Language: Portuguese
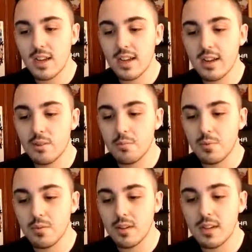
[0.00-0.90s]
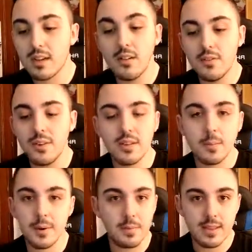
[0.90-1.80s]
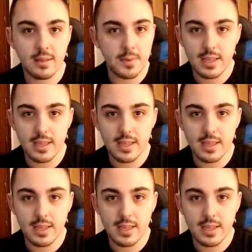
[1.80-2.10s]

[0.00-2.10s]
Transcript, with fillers: é um pouco irrelevante para mim também.